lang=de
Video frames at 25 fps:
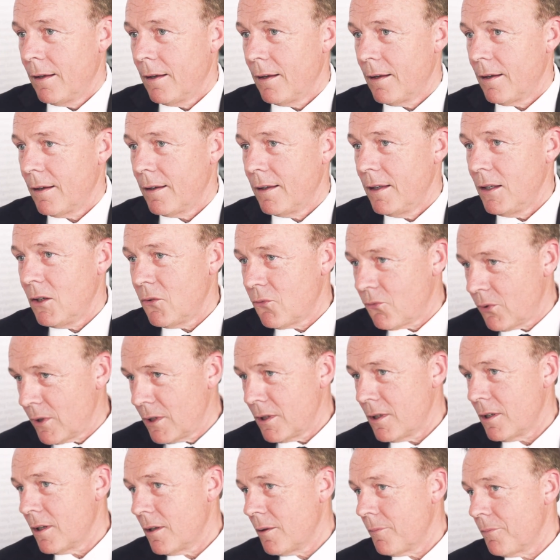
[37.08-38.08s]
Äh, ich
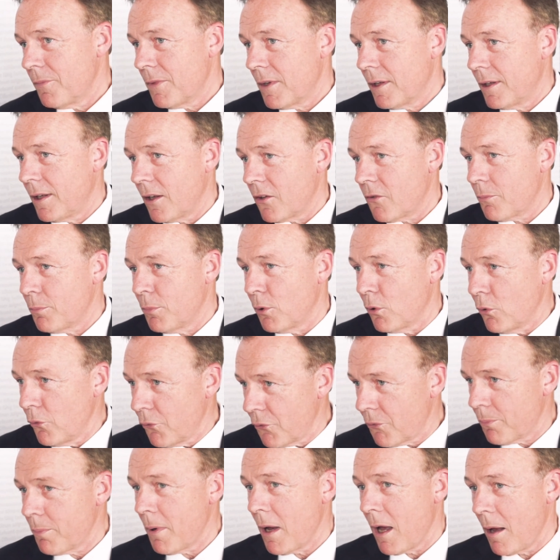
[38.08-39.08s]
finde, das
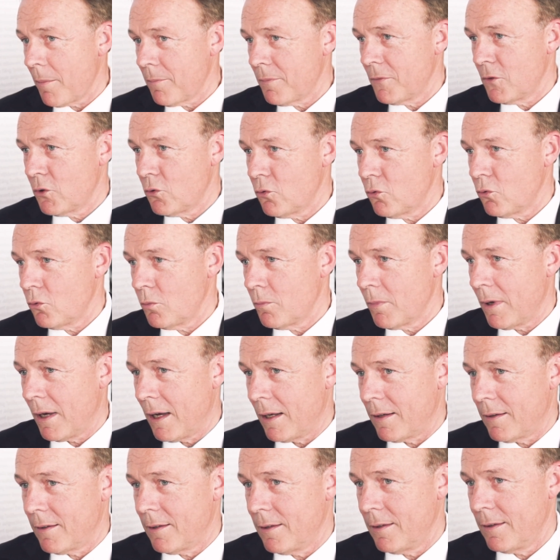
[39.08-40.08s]
Berufsbeamtentum
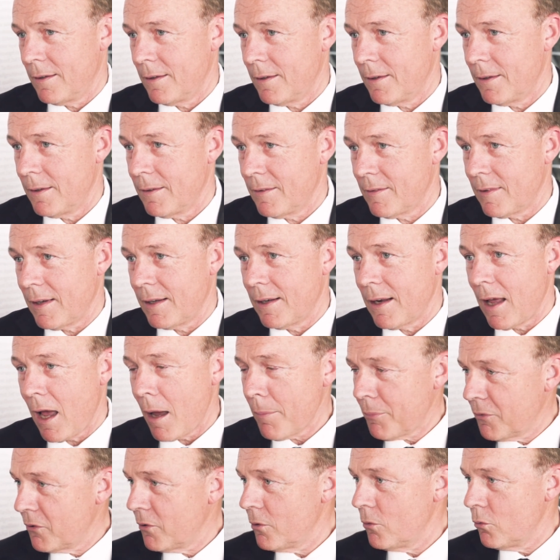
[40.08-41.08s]
hat äh, seine
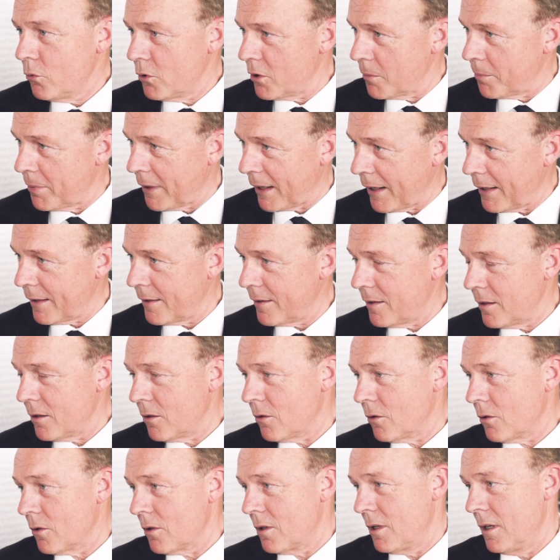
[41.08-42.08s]
absolute
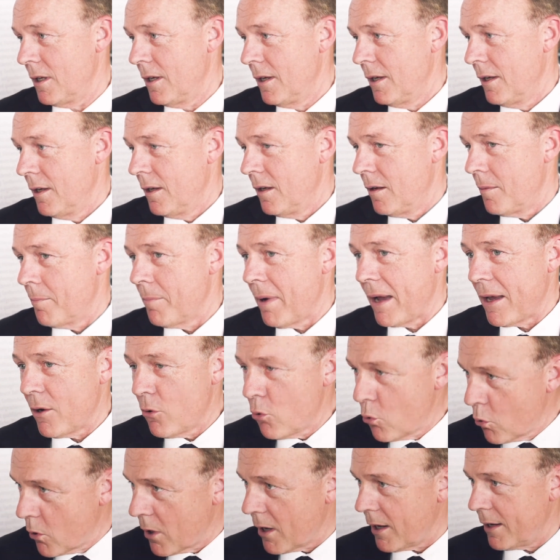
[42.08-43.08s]
Berechtigung bei
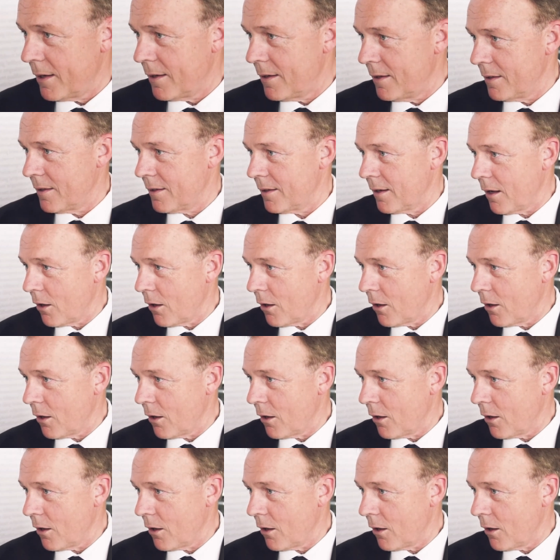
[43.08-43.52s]
hoheitlichen